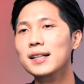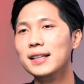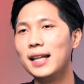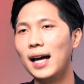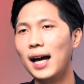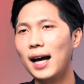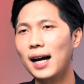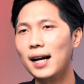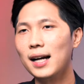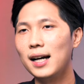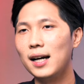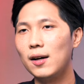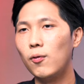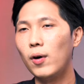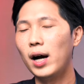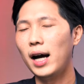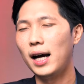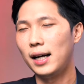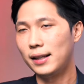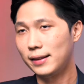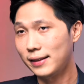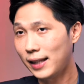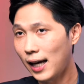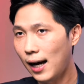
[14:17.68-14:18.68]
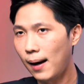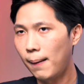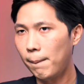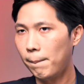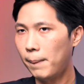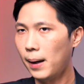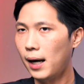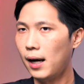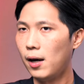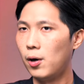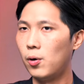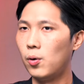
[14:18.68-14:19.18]
ถ้าเกิดว่าตั้ง
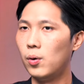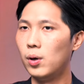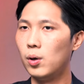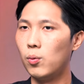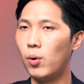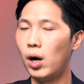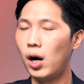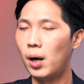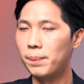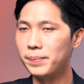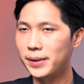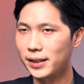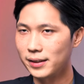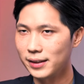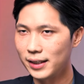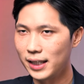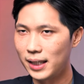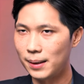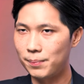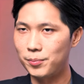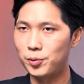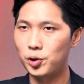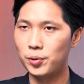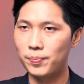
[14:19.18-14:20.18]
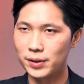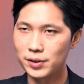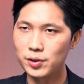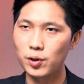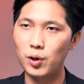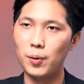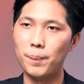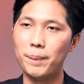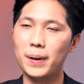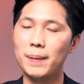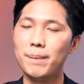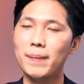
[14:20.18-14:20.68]
เป้าหรือว่า objective จุดประส
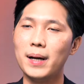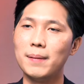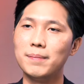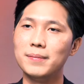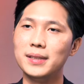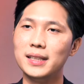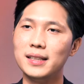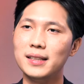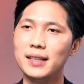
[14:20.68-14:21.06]
งค์เป็นแบบนี้